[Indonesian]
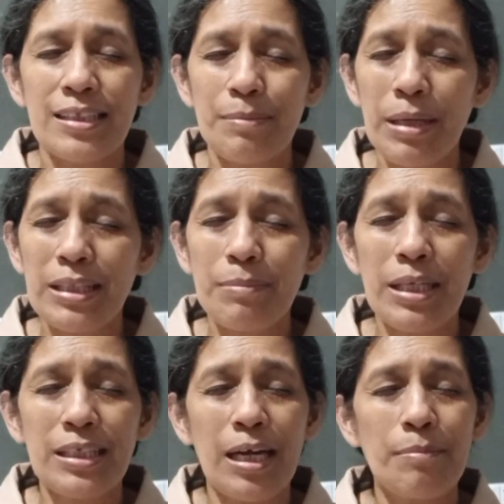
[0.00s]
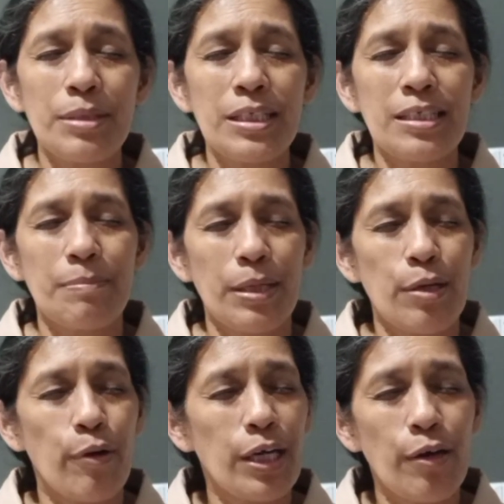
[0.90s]
teman-teman kami,
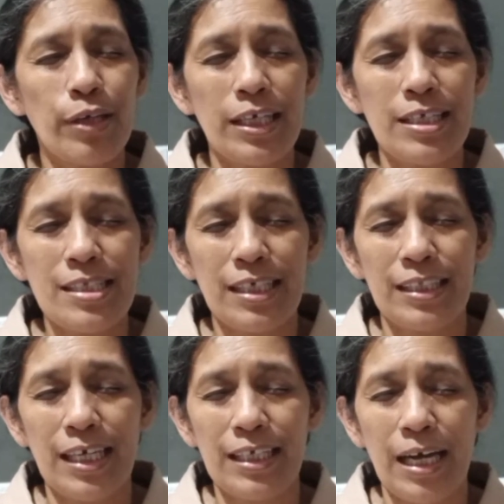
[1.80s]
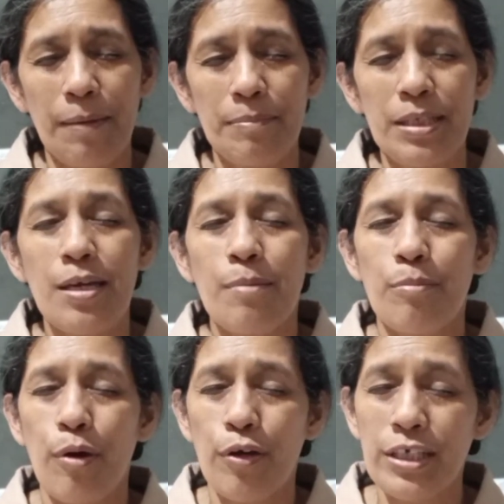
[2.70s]
kepada orang-orang di sekitar kami
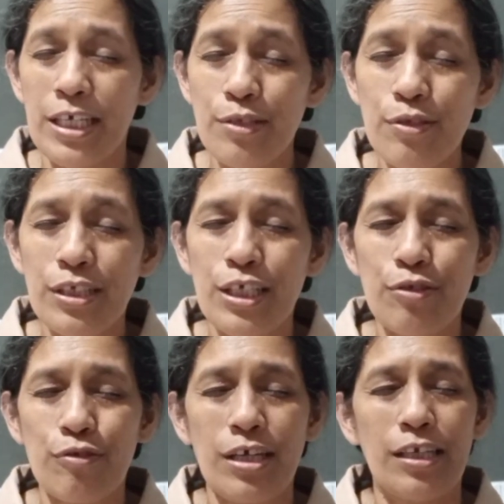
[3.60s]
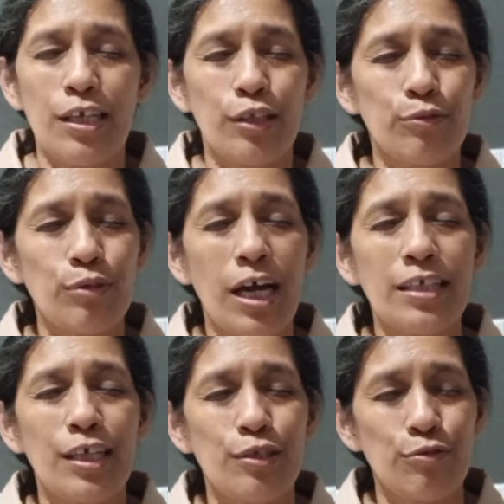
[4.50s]
bahwa Yesus Kristus adalah
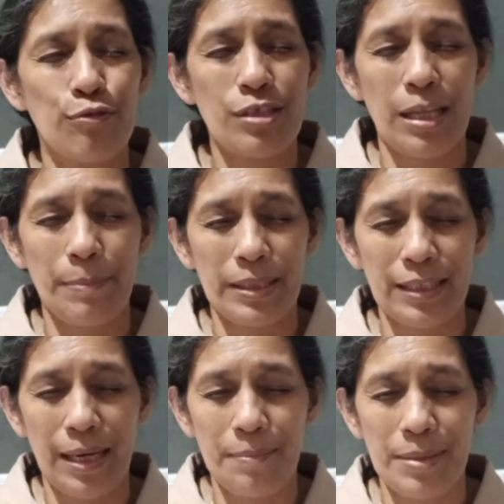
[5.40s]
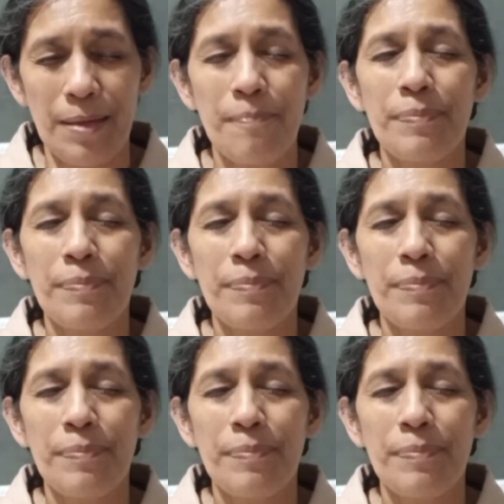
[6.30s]
Tuhan dan Juru Selamat kami.